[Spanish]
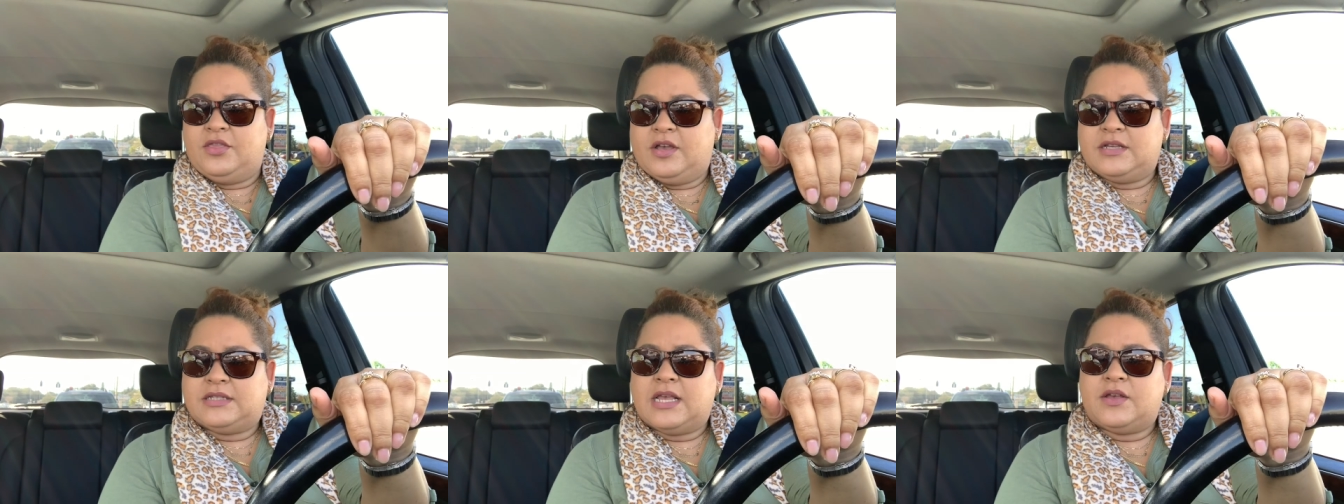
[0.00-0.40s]

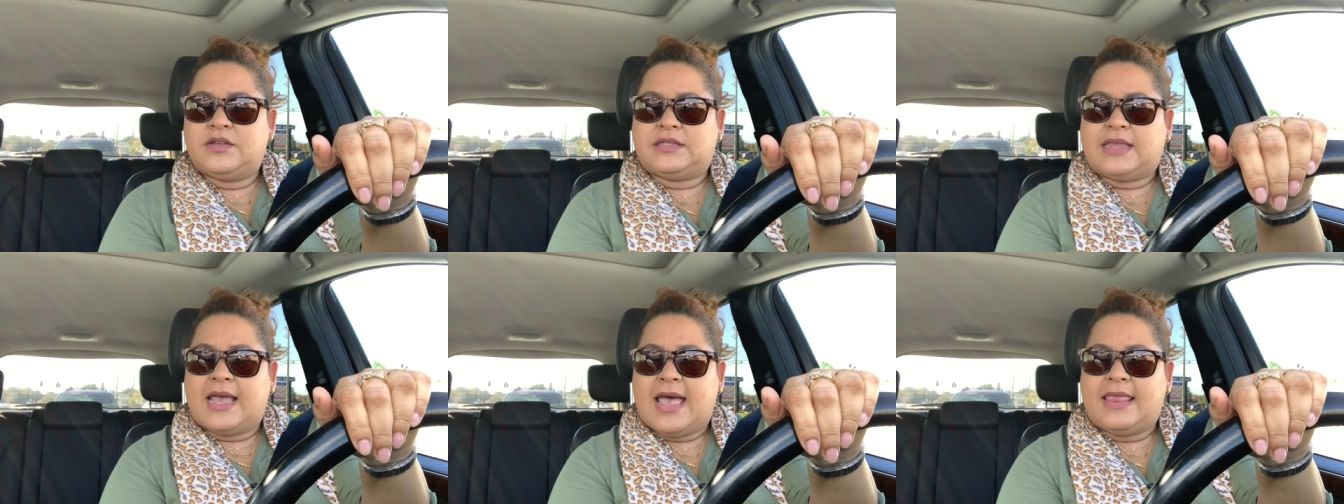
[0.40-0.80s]
No sé
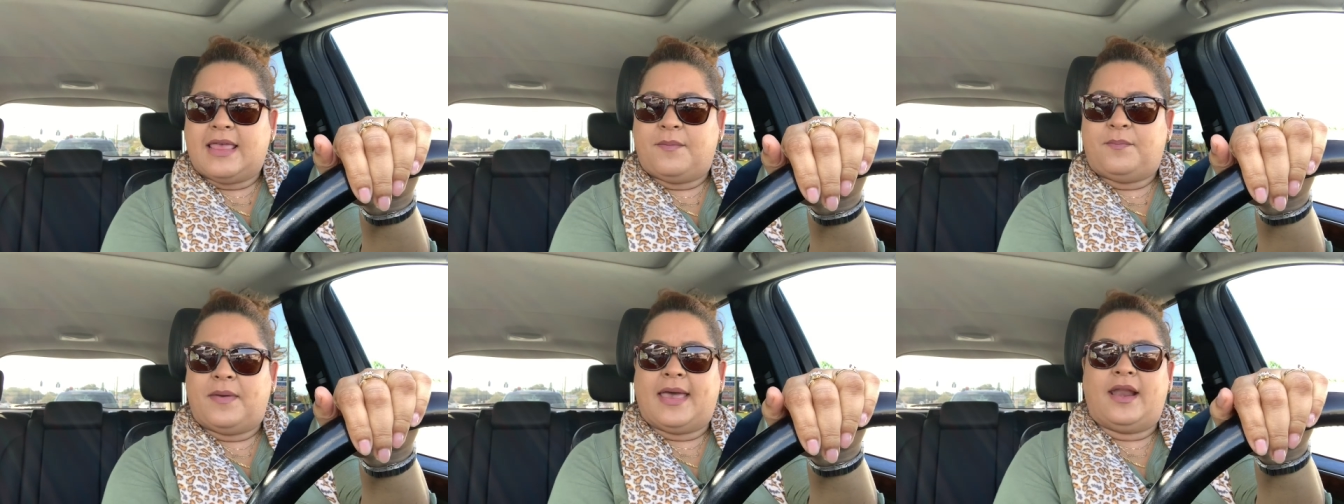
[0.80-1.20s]

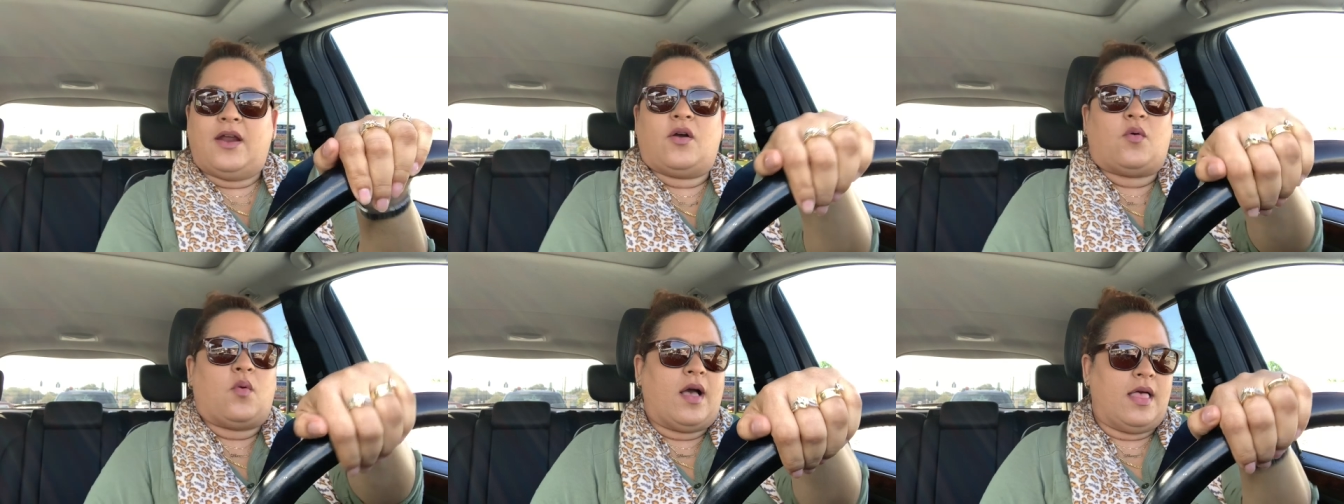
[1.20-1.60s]
ustedes,
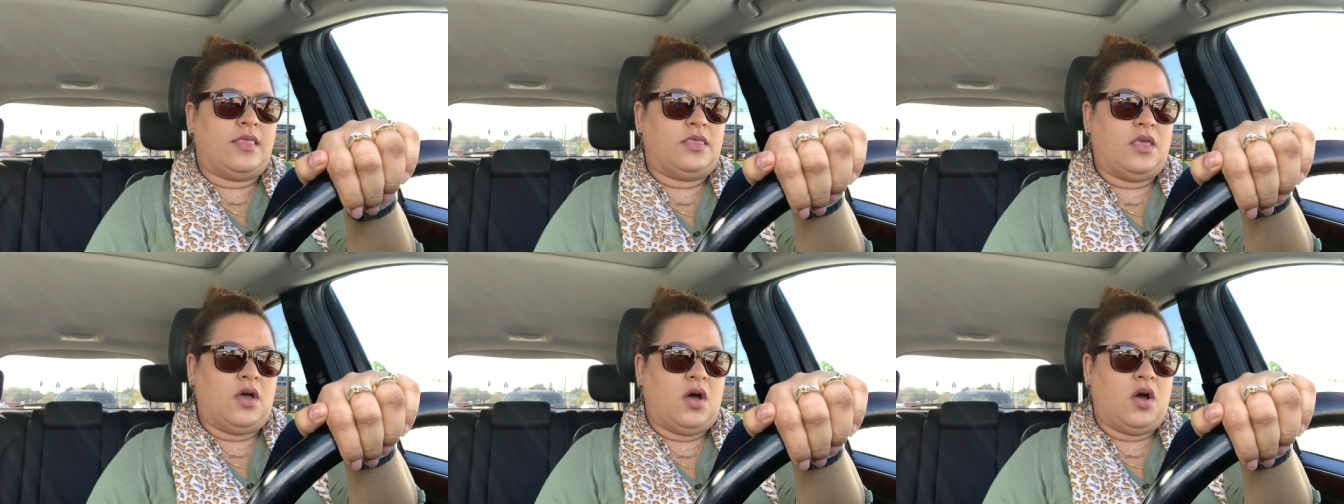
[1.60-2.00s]
pero
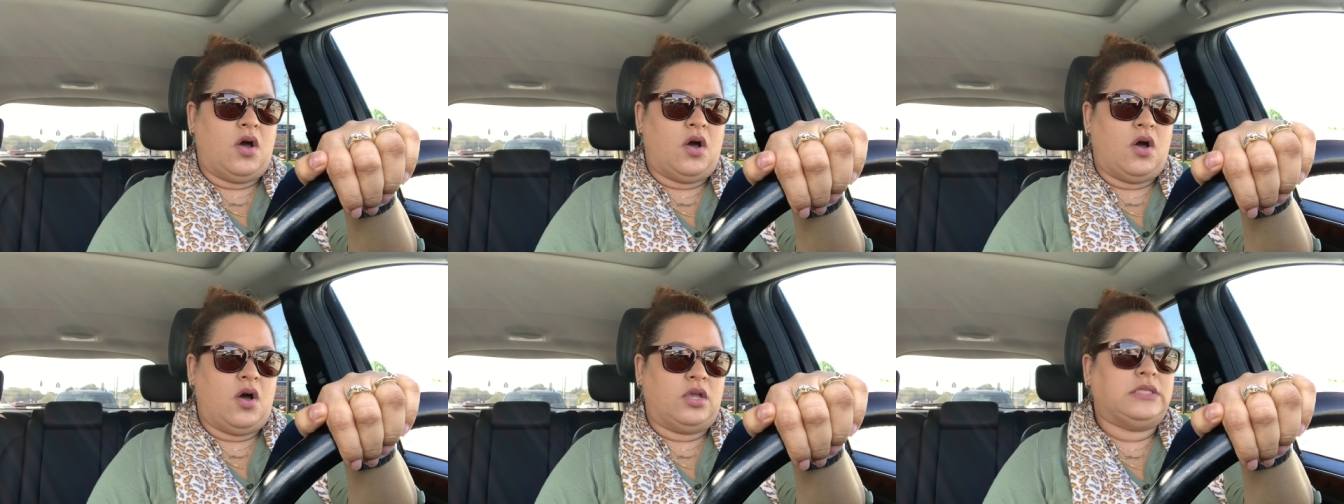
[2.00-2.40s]

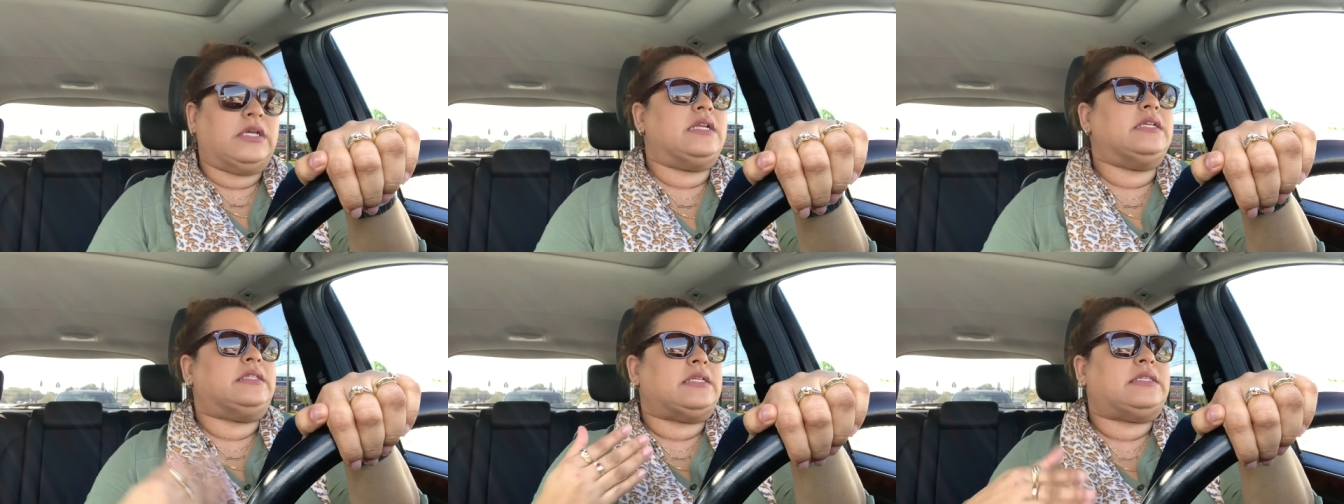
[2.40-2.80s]
cuando
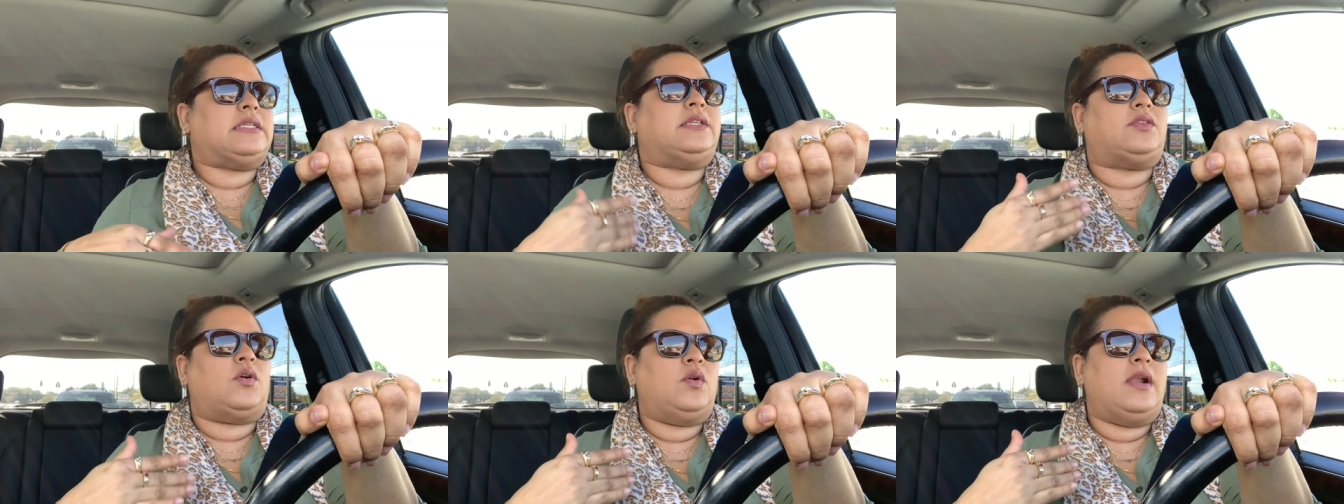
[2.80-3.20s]
yo
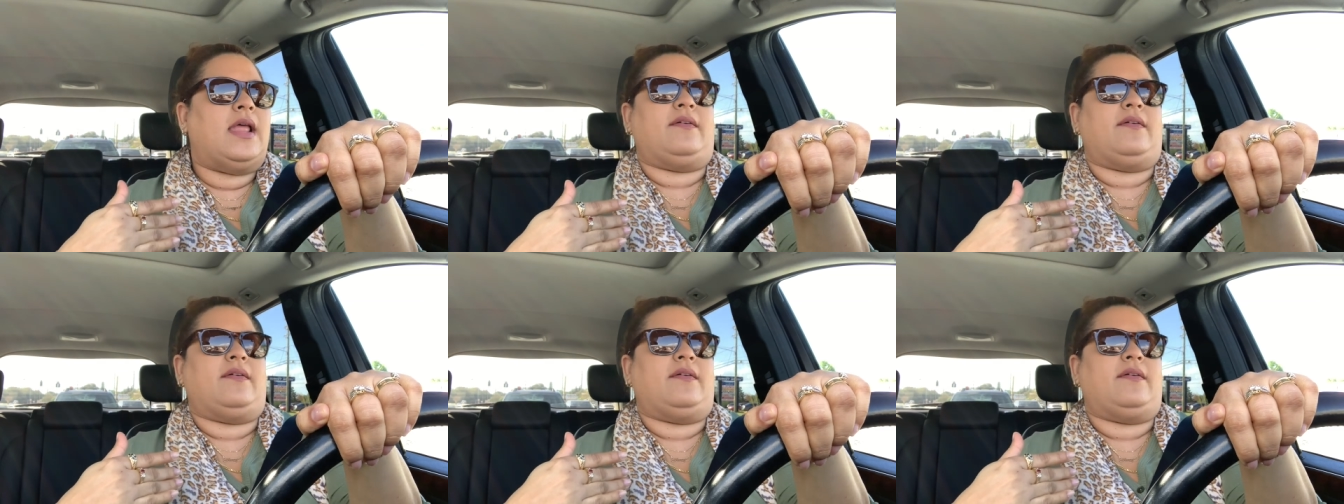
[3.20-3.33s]
necesito un